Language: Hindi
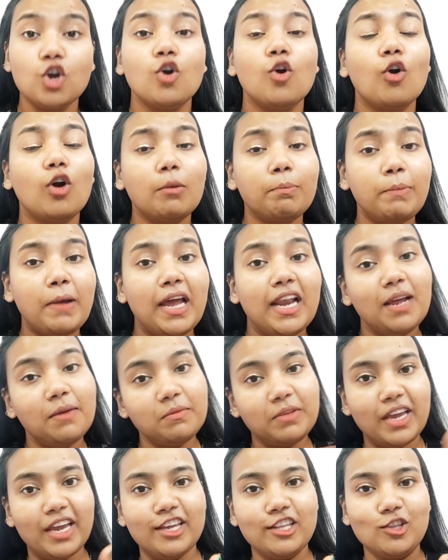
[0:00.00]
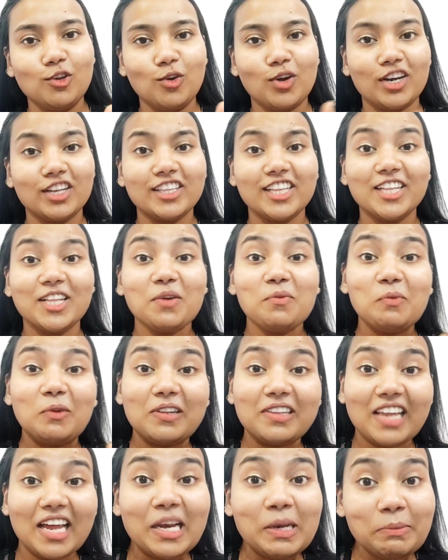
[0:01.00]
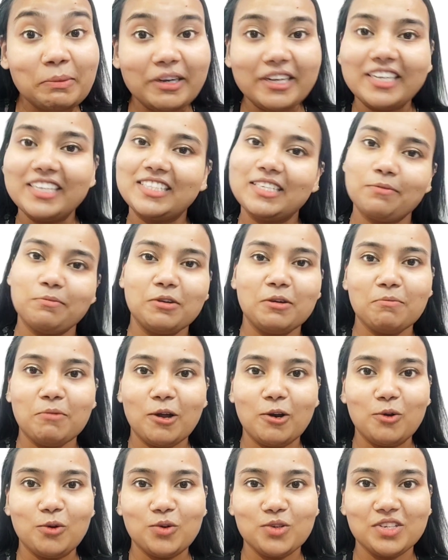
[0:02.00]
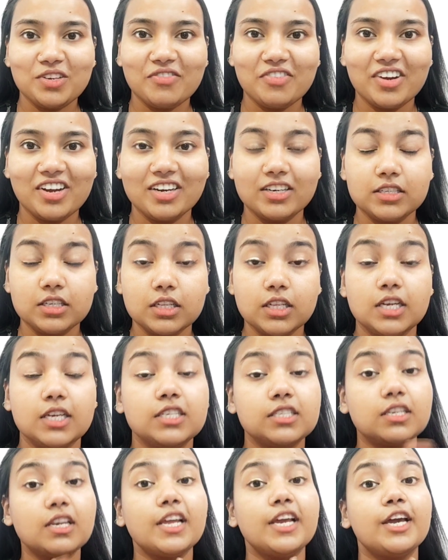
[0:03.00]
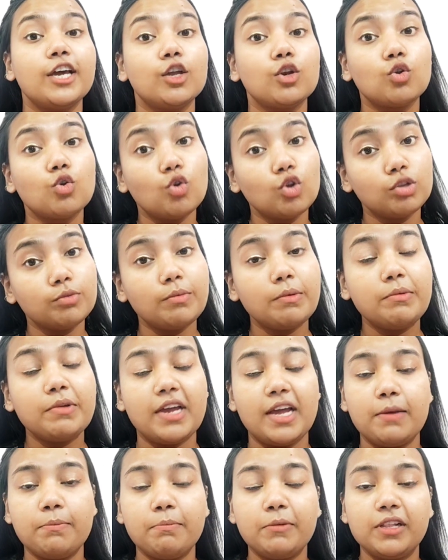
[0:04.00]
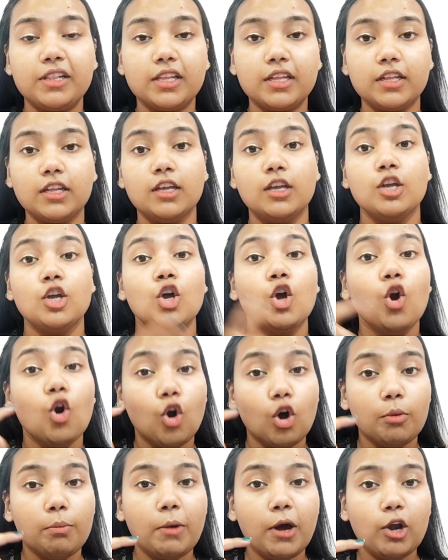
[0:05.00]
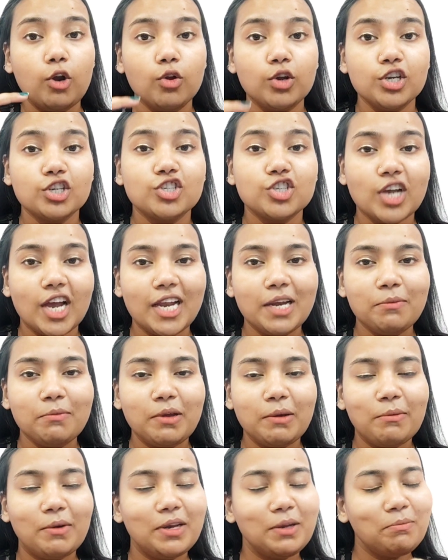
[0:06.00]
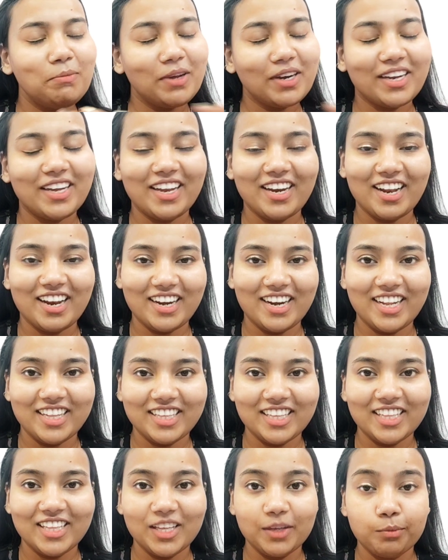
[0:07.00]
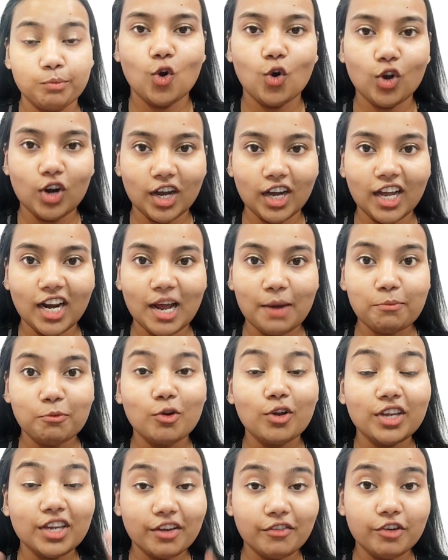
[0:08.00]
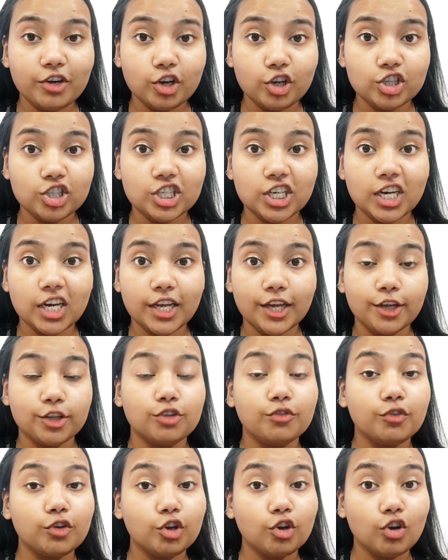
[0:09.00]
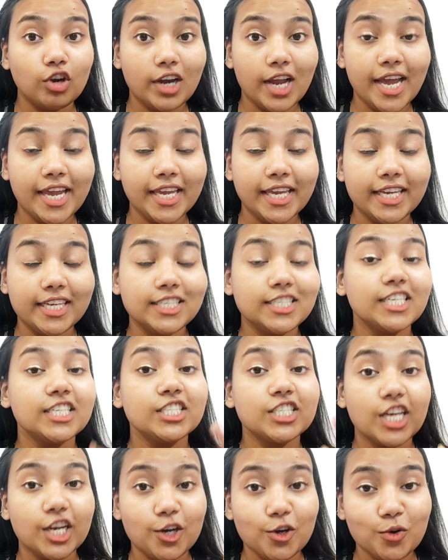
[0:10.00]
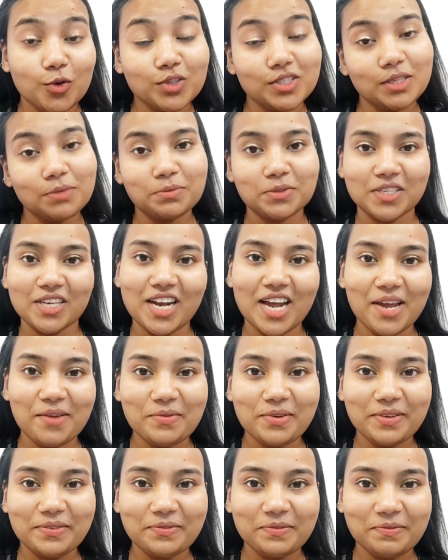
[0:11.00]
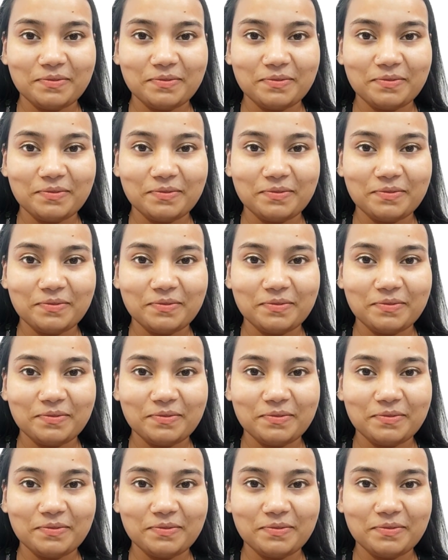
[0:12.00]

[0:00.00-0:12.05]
और पहले हम यही तो करते थे मुल्तानी मिट्टी से अपने बालों को सफ़ा करते थे इसलिए हेयर ग्रोथ में भी हेल्प मिलती थी और बालों की शाइन भी हमारी बरकरार रहती थी और अगर आपको ये वीडियो अच्छी लगी तो वीडियो को लाइक कीजिए चैनल को सब्सक्राइब